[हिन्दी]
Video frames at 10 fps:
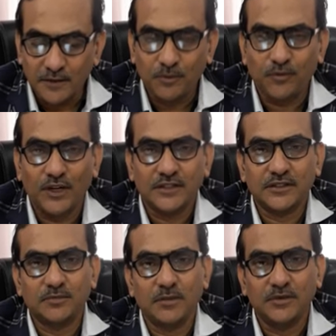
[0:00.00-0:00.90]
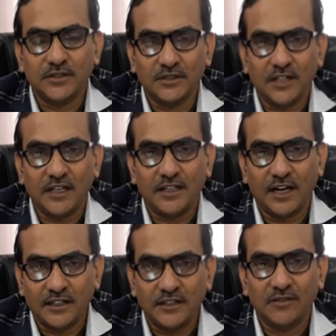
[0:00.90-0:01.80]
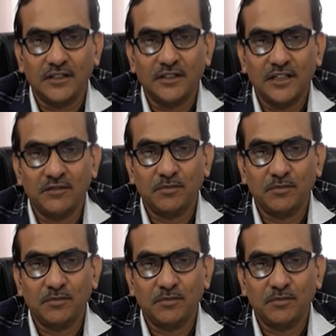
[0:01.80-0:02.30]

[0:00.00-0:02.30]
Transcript: प्रोफाइल्स इसमें भी जिंदा हैं एक्टिव हैं इवन